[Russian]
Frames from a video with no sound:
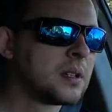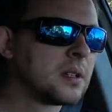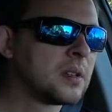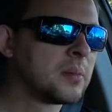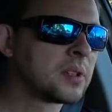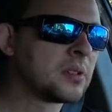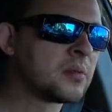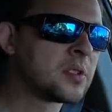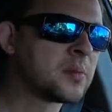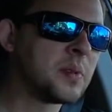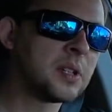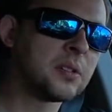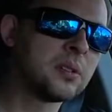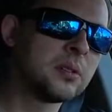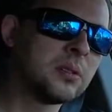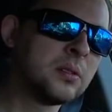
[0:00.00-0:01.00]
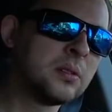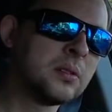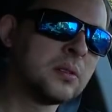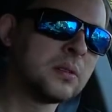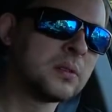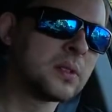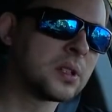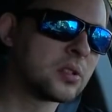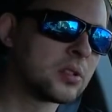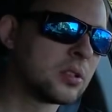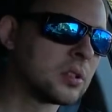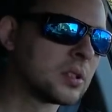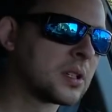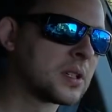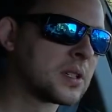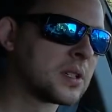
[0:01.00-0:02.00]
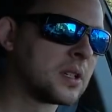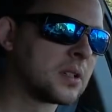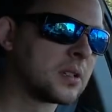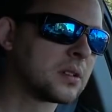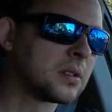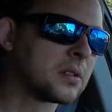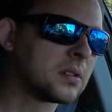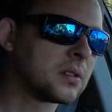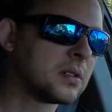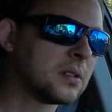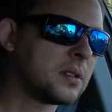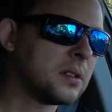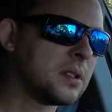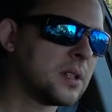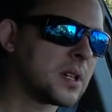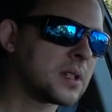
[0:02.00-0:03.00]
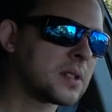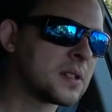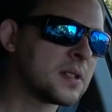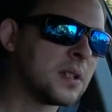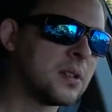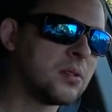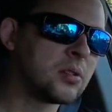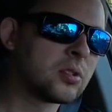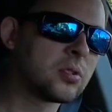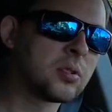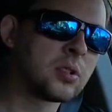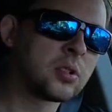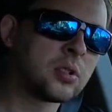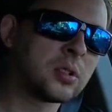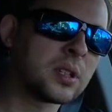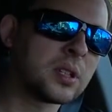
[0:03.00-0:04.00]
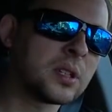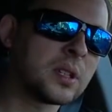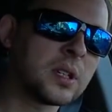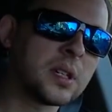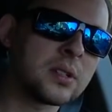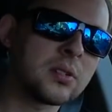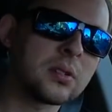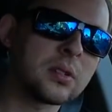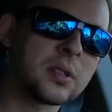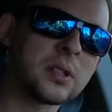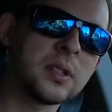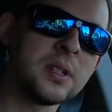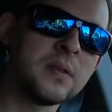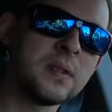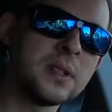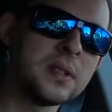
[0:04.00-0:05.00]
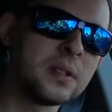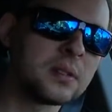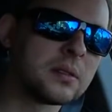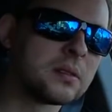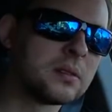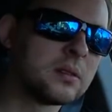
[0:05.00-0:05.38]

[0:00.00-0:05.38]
И потом смотрю, решетка, значит, и осознаю, что решетки-то я что-то не видел.